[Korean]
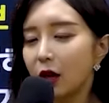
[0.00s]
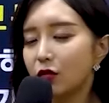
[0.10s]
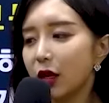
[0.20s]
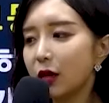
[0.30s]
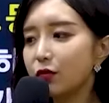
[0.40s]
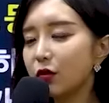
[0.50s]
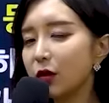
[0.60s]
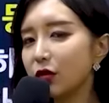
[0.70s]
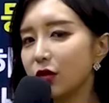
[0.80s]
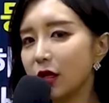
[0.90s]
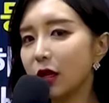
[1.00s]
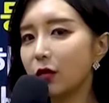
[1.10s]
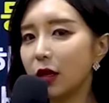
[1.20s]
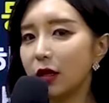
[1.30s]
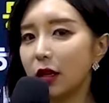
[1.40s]
우리가 품위
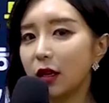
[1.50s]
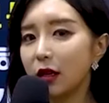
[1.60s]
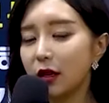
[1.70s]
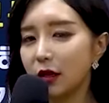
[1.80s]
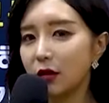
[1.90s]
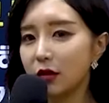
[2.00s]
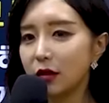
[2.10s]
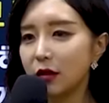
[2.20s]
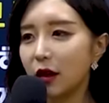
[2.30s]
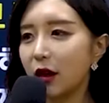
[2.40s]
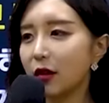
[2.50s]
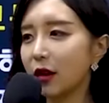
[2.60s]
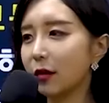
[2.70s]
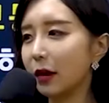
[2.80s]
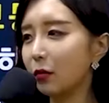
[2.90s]
유지라고 한다라는 것은 아
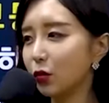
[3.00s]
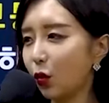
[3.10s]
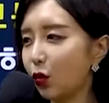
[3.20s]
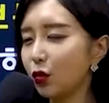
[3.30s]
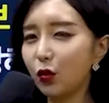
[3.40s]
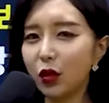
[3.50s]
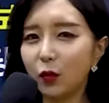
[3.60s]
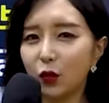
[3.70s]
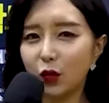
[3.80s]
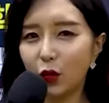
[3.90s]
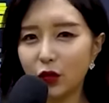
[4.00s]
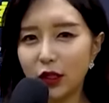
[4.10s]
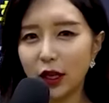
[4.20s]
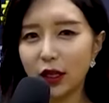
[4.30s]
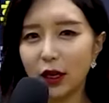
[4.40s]
내가 막 좋은 옷 입고 좋은
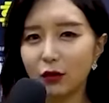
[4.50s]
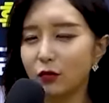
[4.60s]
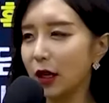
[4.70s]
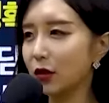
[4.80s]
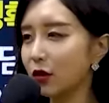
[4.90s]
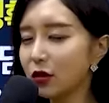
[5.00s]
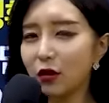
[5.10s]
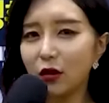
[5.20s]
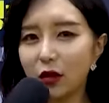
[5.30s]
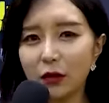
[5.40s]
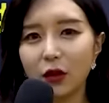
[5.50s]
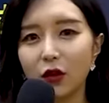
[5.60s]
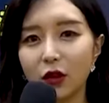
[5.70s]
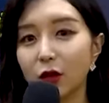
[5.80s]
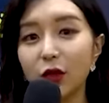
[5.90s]
차 타고 막 떵떵거리면서
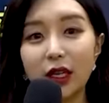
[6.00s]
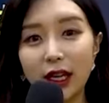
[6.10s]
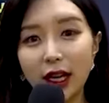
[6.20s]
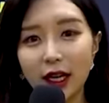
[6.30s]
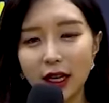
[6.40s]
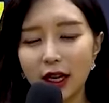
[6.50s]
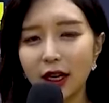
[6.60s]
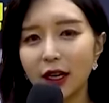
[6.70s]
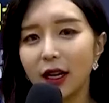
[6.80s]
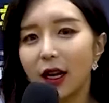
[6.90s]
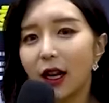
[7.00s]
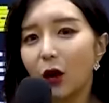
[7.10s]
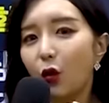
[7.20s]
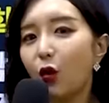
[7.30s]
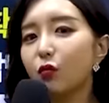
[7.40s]
걸어다니고 이게 아니라
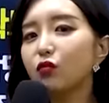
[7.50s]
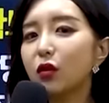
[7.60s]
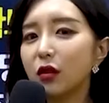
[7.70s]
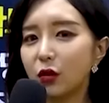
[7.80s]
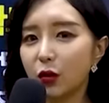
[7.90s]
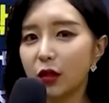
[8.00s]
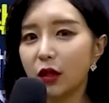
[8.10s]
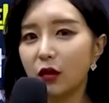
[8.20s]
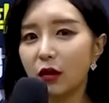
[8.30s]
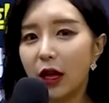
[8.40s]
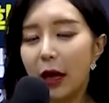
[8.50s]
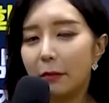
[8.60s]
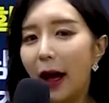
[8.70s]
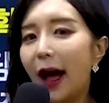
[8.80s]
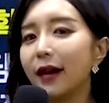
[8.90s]
공무원으로서
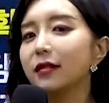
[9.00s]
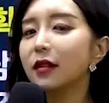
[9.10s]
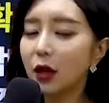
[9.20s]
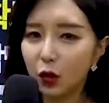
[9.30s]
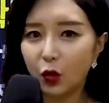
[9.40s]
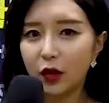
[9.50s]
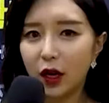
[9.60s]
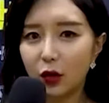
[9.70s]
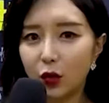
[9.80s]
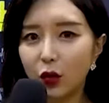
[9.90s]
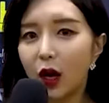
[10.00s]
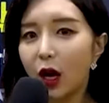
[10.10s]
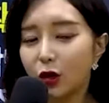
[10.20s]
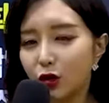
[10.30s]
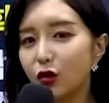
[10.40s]
바른 행동을 하고
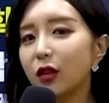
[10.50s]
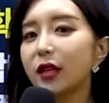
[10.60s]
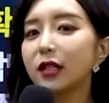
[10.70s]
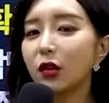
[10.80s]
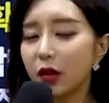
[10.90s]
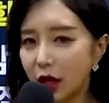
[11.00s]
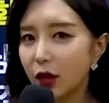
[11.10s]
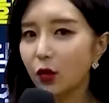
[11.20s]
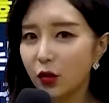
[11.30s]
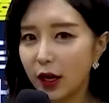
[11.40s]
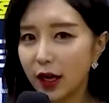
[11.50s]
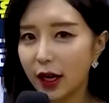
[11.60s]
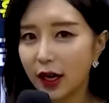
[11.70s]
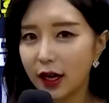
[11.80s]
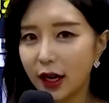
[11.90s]
윤리적인 행동을
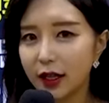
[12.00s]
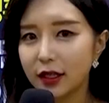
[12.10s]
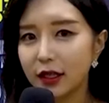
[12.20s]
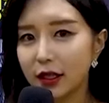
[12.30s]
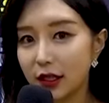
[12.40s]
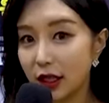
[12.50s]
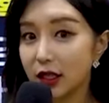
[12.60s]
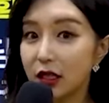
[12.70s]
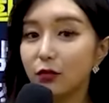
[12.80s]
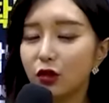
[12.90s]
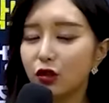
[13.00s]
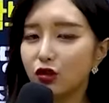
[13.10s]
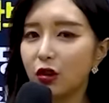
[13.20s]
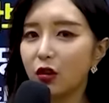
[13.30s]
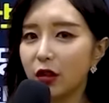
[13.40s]
하라라는 이제 의무를
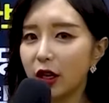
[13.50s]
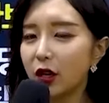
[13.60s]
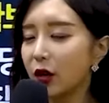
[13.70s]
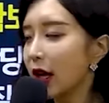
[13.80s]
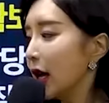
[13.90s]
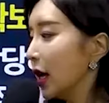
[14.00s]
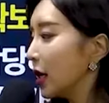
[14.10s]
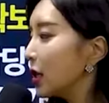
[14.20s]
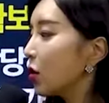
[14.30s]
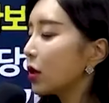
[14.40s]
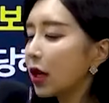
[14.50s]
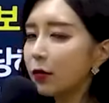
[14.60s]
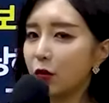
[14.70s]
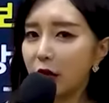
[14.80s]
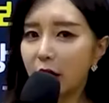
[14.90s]
준 건데요. 그렇다
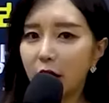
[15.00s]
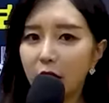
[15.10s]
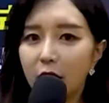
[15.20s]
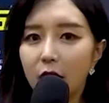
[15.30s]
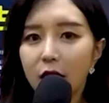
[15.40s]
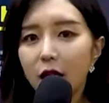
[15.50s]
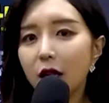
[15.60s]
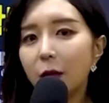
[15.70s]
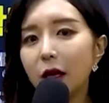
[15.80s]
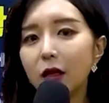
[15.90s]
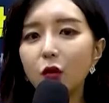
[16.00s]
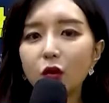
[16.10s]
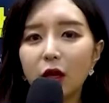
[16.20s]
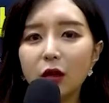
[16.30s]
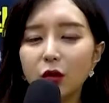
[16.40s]
보니까 일반인
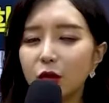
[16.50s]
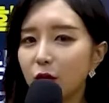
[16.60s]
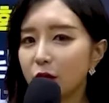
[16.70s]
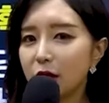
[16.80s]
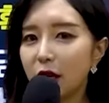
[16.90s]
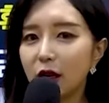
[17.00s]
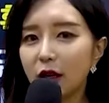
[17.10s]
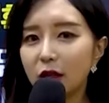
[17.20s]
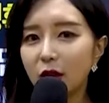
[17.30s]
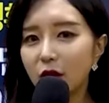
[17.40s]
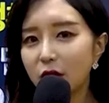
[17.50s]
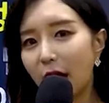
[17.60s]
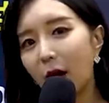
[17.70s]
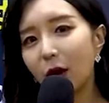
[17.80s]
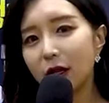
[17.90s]
홍길동으로서 살아가던
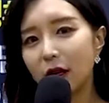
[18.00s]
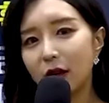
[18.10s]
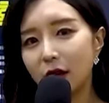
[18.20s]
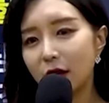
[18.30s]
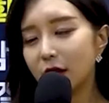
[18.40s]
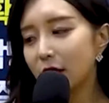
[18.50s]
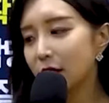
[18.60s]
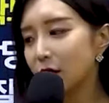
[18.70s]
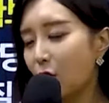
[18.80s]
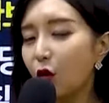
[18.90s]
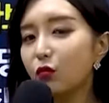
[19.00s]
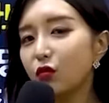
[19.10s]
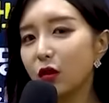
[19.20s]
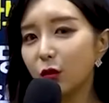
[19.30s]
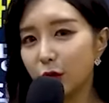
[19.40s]
나와 달리 이제는
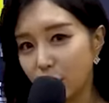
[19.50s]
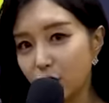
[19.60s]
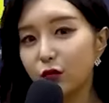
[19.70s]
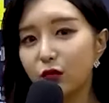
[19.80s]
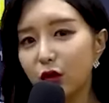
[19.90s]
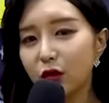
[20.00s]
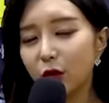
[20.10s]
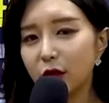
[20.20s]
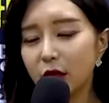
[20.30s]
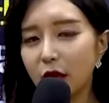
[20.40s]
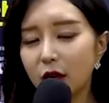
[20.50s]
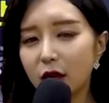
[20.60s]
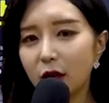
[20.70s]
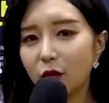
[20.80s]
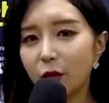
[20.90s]
공무원으로서 군무원으로서
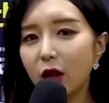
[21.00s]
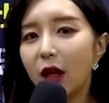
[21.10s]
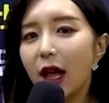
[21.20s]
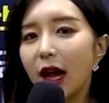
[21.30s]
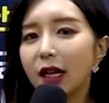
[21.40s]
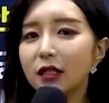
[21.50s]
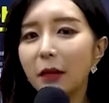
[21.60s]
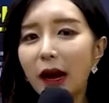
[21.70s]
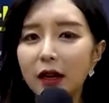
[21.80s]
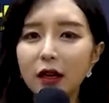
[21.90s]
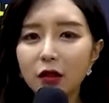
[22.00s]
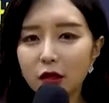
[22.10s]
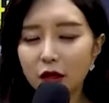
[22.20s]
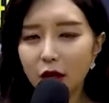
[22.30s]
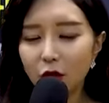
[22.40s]
살아가다 보면 하지 말아야
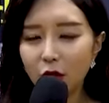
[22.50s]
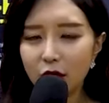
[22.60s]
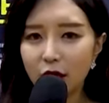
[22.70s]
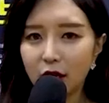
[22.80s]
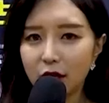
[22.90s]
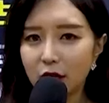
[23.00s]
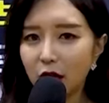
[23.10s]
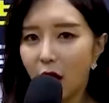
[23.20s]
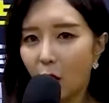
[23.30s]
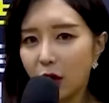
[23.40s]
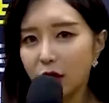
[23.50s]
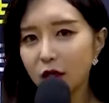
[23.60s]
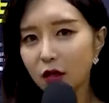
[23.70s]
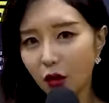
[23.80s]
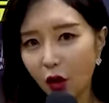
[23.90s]
되는 행동의 제약들이
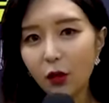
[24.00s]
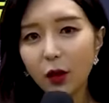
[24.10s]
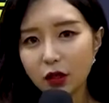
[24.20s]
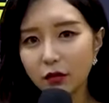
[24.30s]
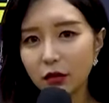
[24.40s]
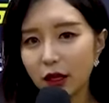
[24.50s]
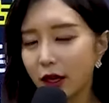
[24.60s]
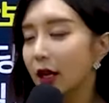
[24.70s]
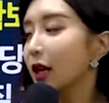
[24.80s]
훨씬 더 넓어집니다.